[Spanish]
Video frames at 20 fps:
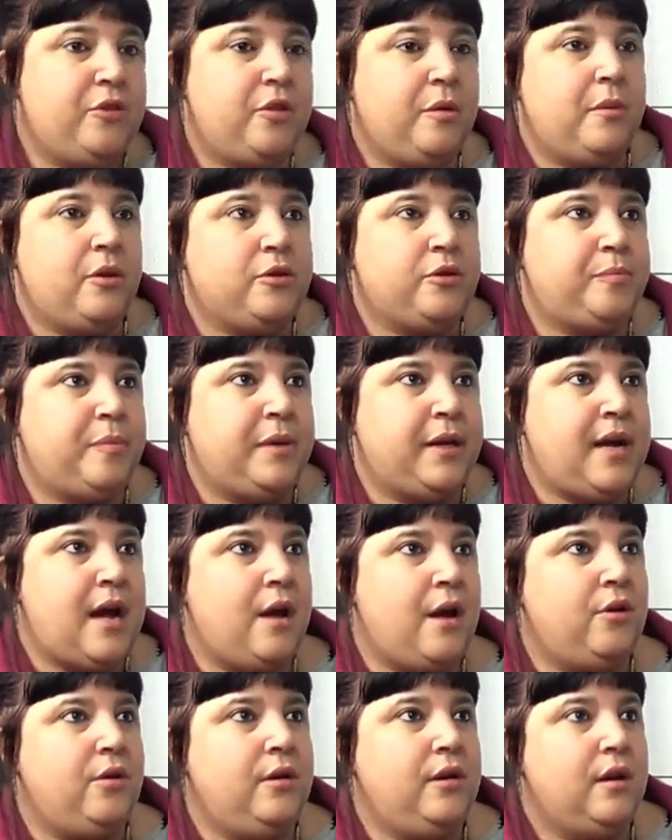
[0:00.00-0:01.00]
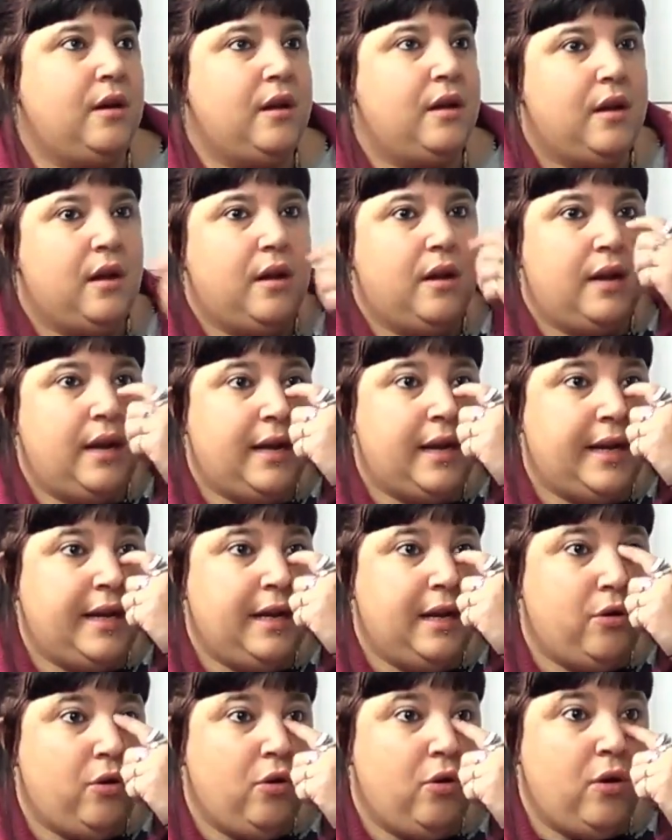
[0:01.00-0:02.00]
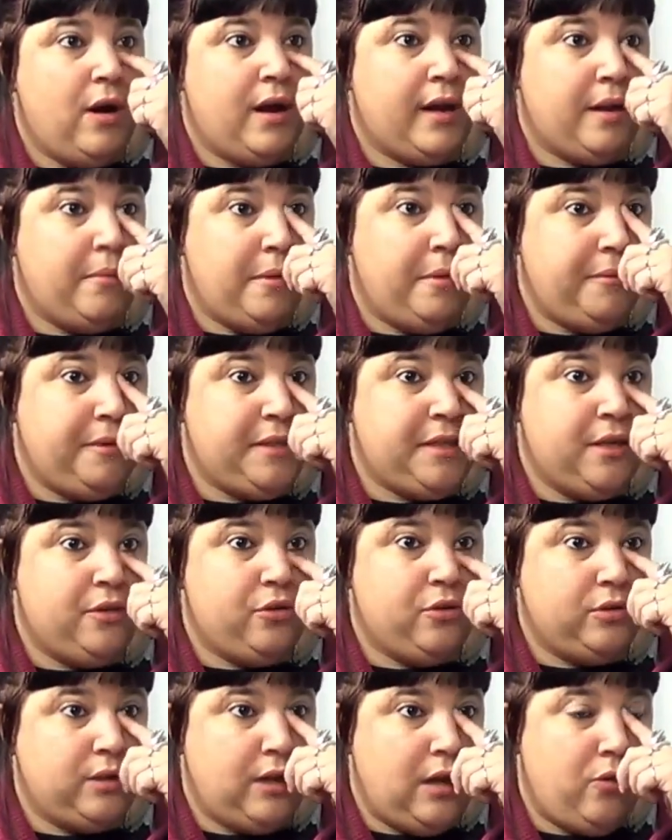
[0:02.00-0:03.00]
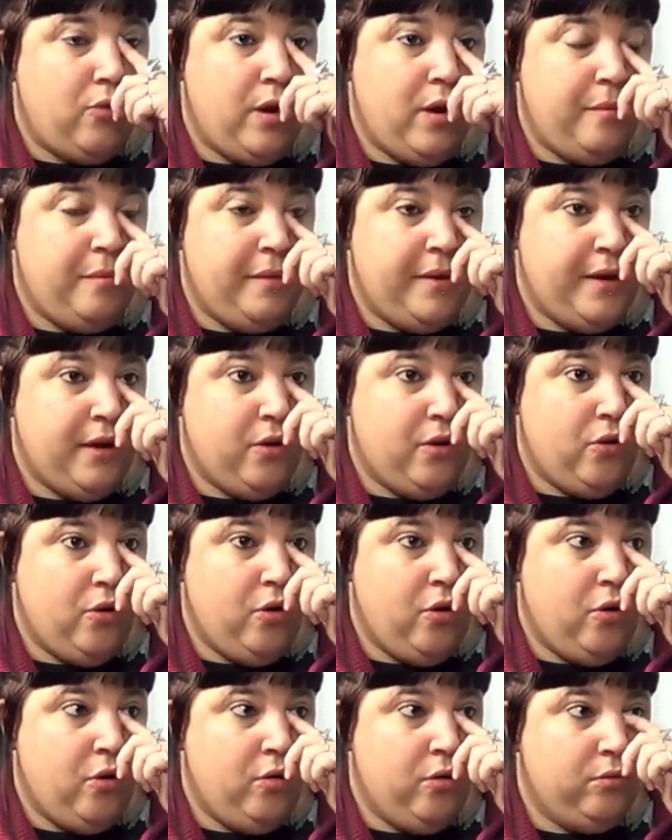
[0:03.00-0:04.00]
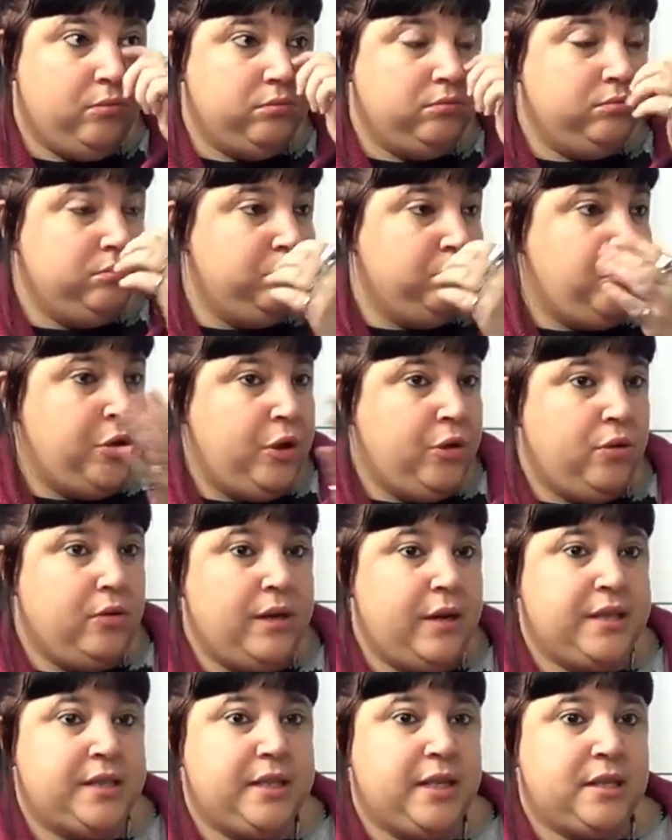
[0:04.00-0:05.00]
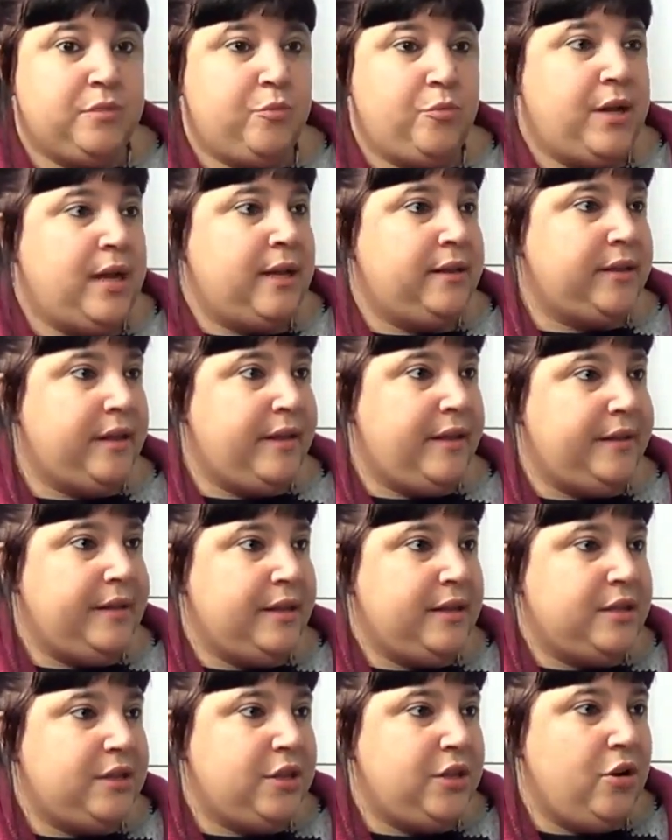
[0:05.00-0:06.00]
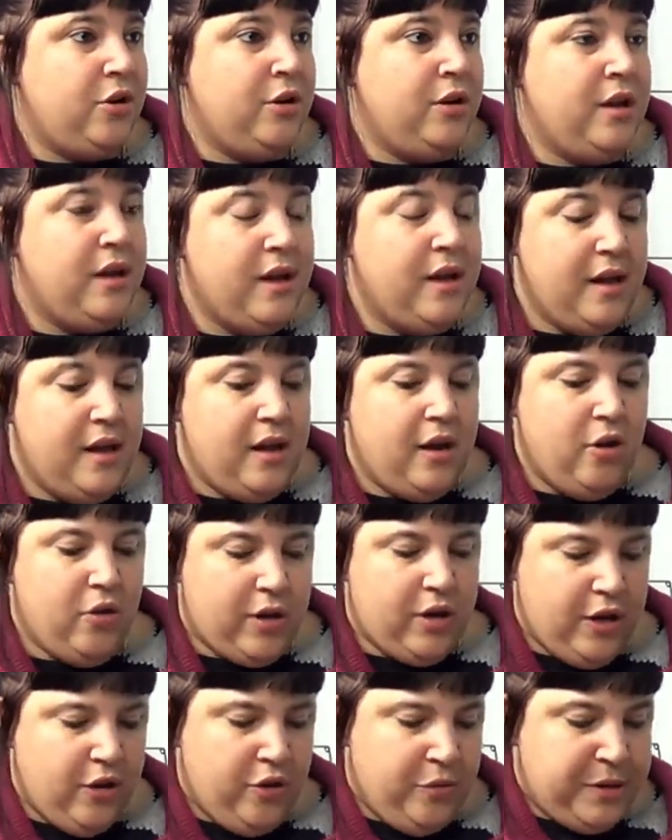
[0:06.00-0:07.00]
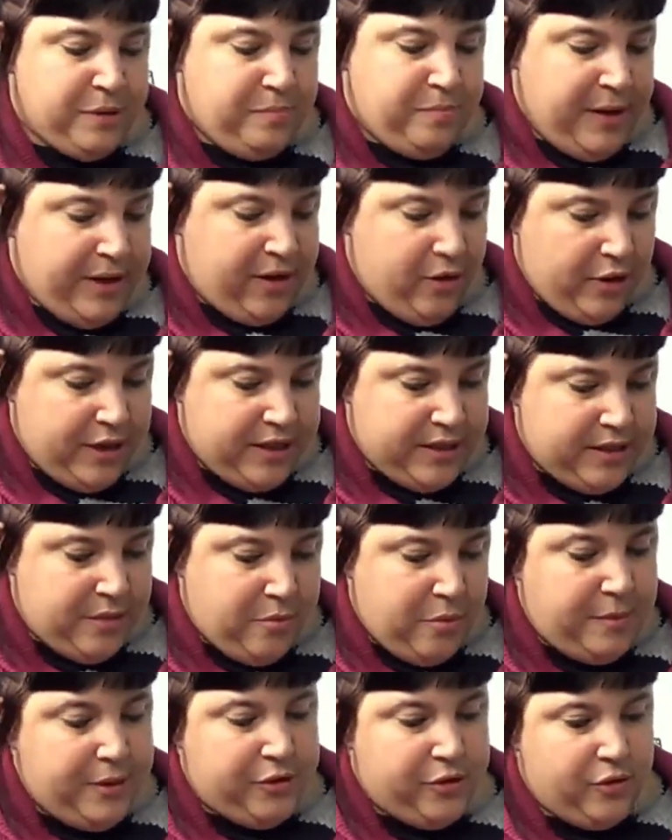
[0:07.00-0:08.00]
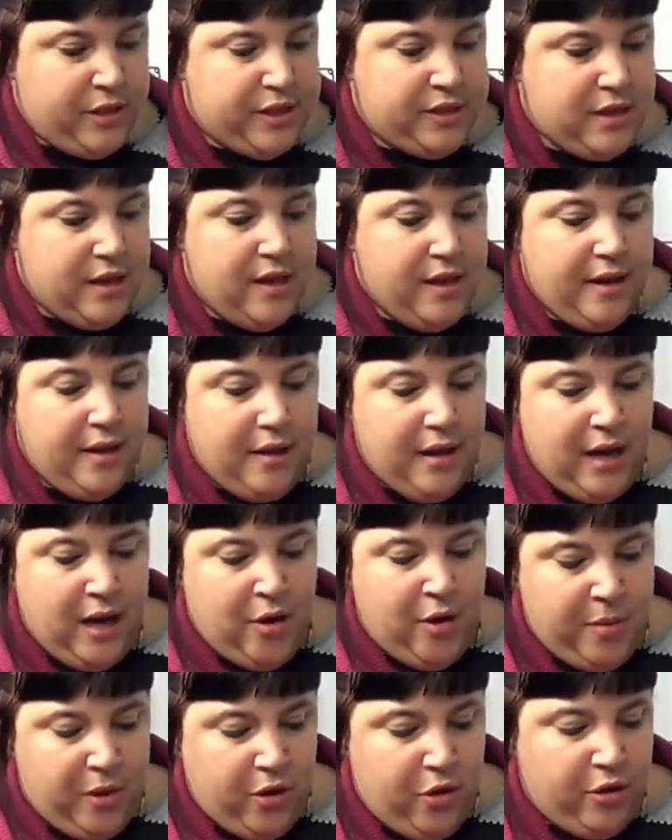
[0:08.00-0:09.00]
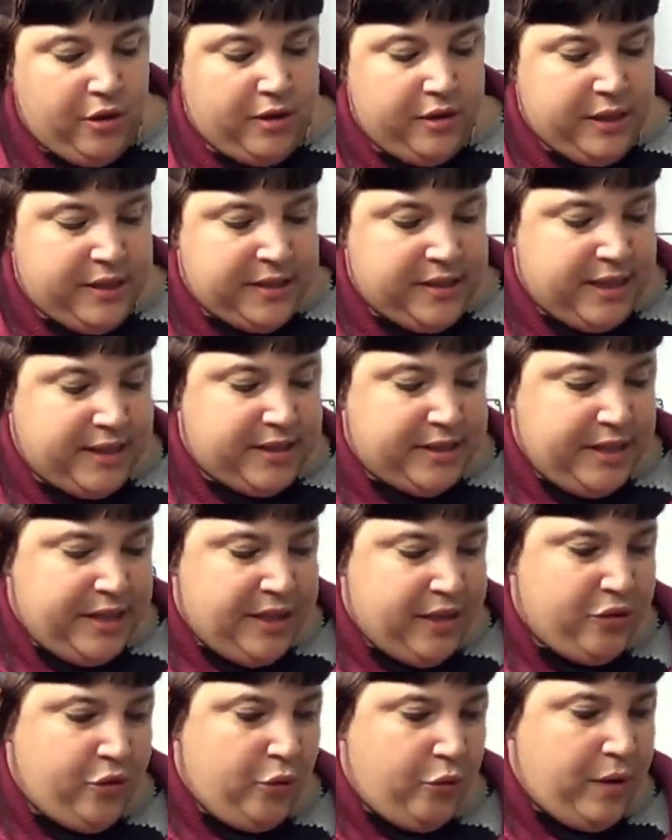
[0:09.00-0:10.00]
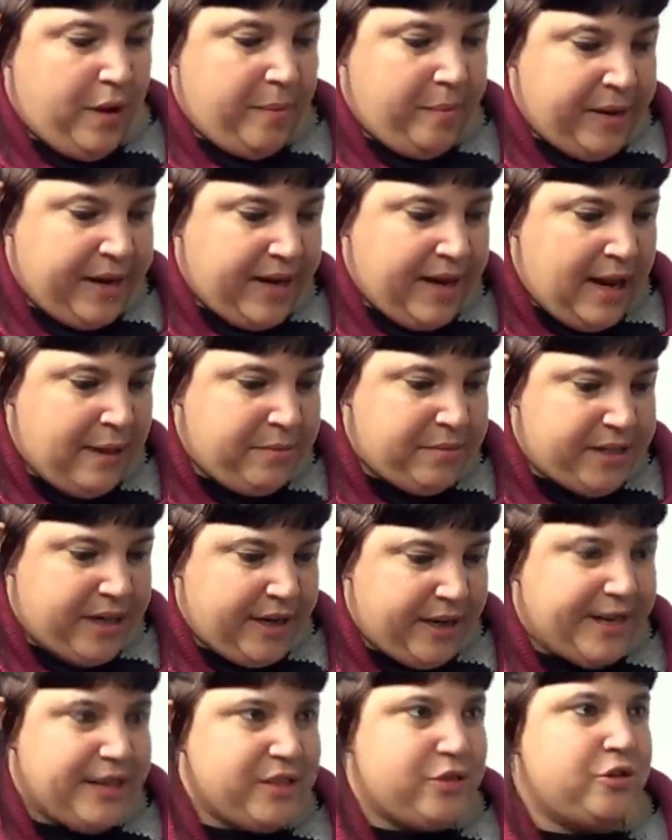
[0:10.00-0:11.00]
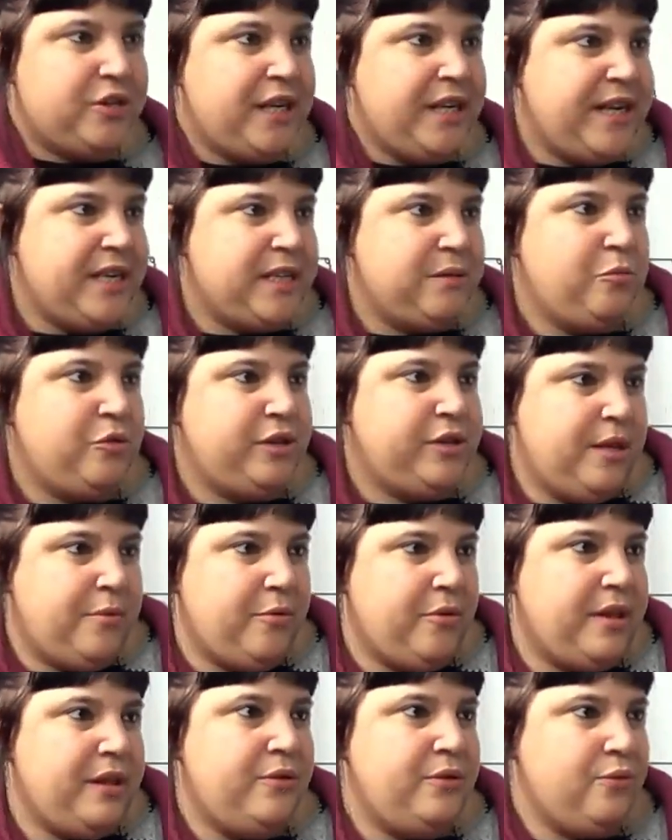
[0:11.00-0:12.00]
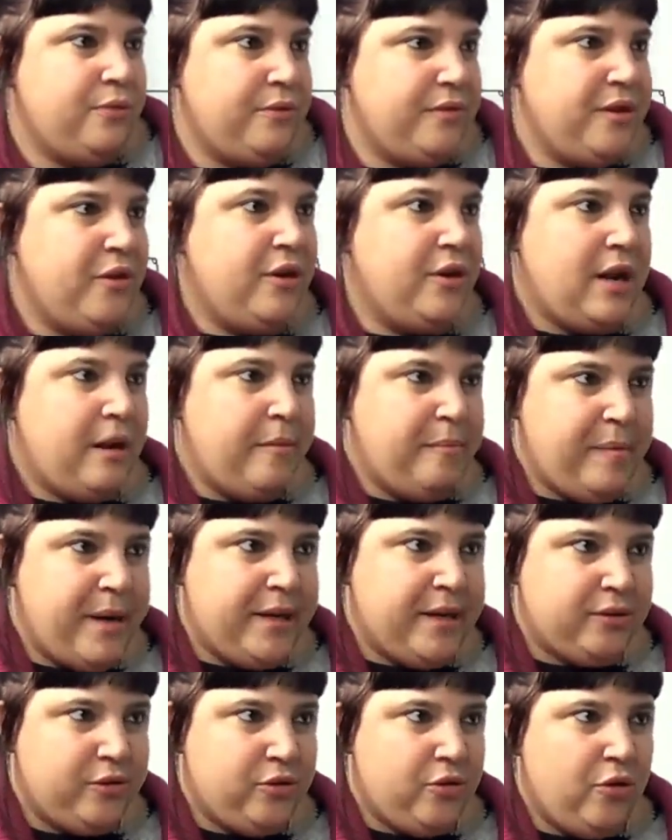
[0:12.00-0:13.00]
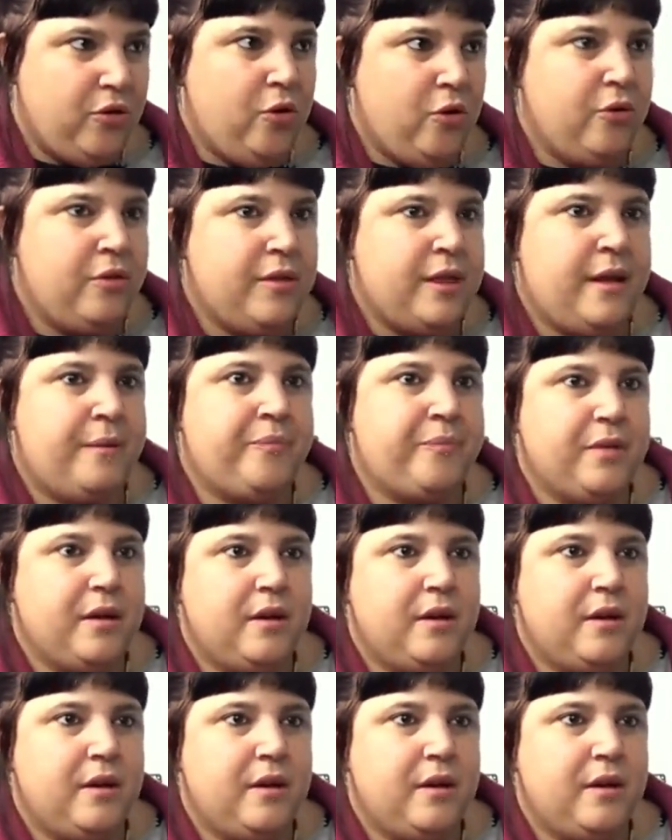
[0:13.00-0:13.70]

me lo explicaron. La ginecóloga que me visitó tal cual me dijo, bueno, estás muy alta de tensión. Lo que no me explicó en ese momento es, a lo mejor estás teniendo una preeclampsia, que eso sí que es motivo de inducción al parto o de,